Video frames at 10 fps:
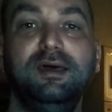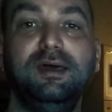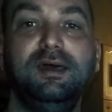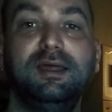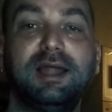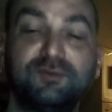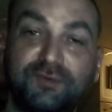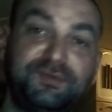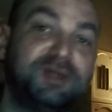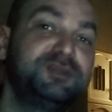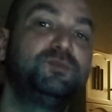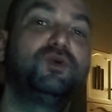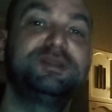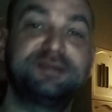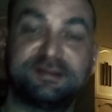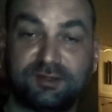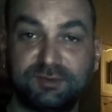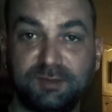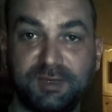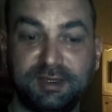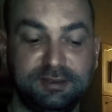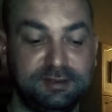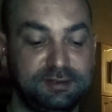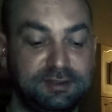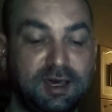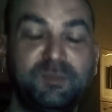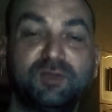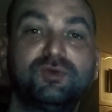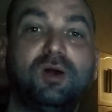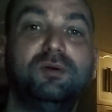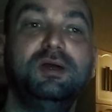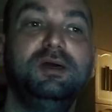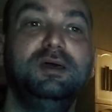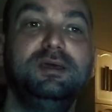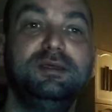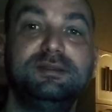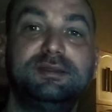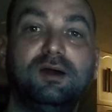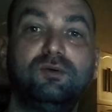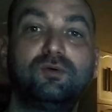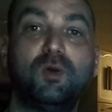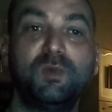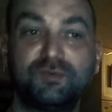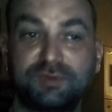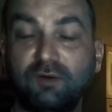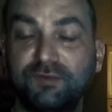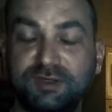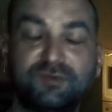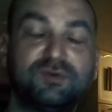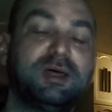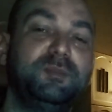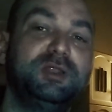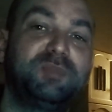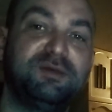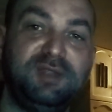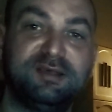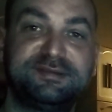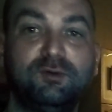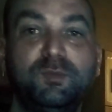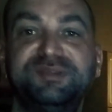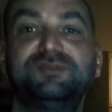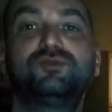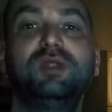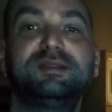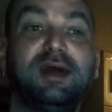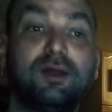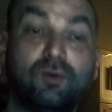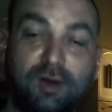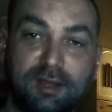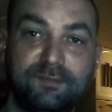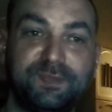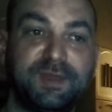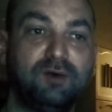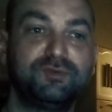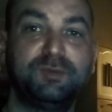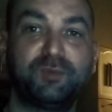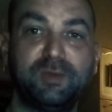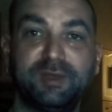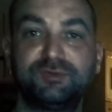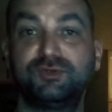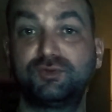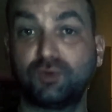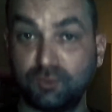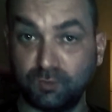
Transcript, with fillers: é, lá do Viveiro de monetização também, tá pessoal? Então, como eu talvez eu vou estar abrindo para filiação, eu preciso coletar agora, tá? Os depoimentos de todo